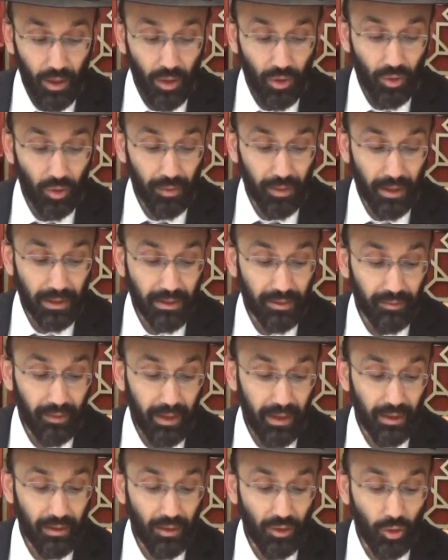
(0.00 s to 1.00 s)
то
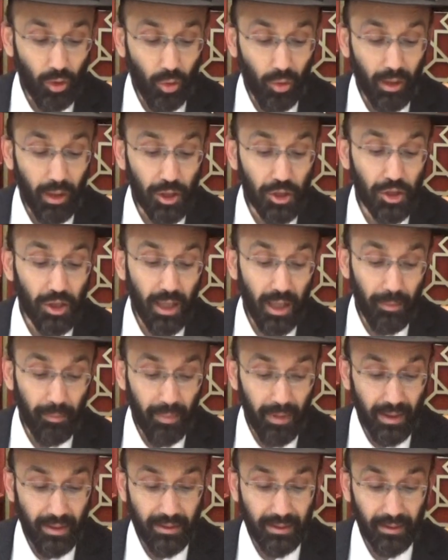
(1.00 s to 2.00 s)
называет ее Раша
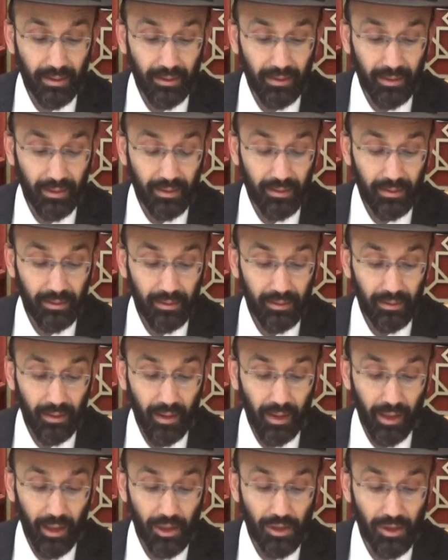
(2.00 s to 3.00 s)
бен Садик,
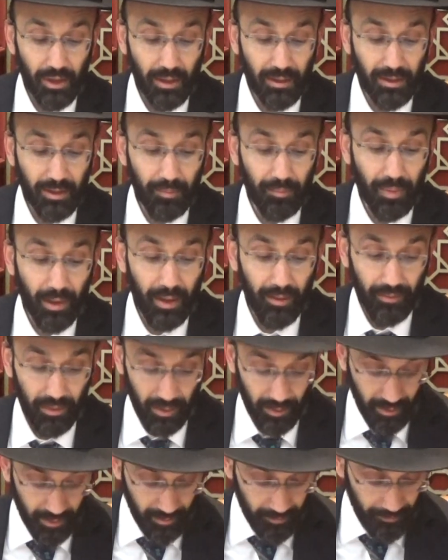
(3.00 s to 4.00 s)
грешник, сын праведника.